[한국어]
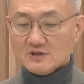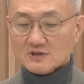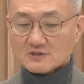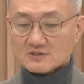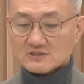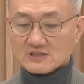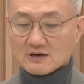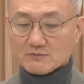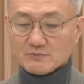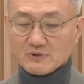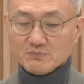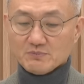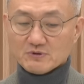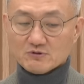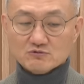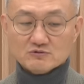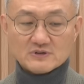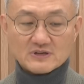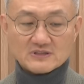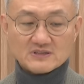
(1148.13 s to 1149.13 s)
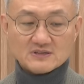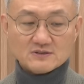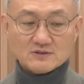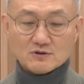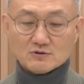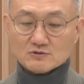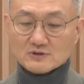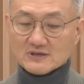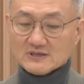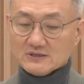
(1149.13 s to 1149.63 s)
그다음에 미국 같은
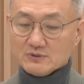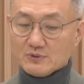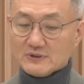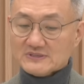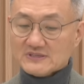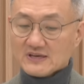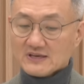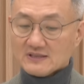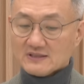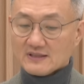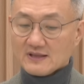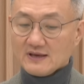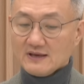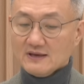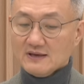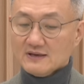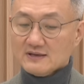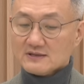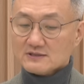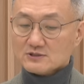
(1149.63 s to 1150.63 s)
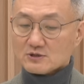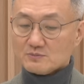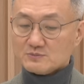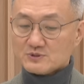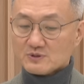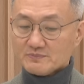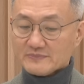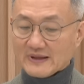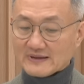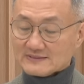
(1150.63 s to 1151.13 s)
경우가 이 회색인데
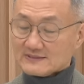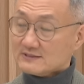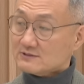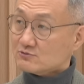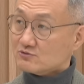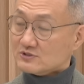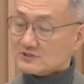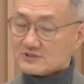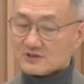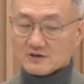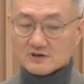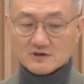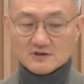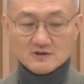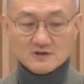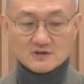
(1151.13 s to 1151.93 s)
점점 낮아지고 있어요.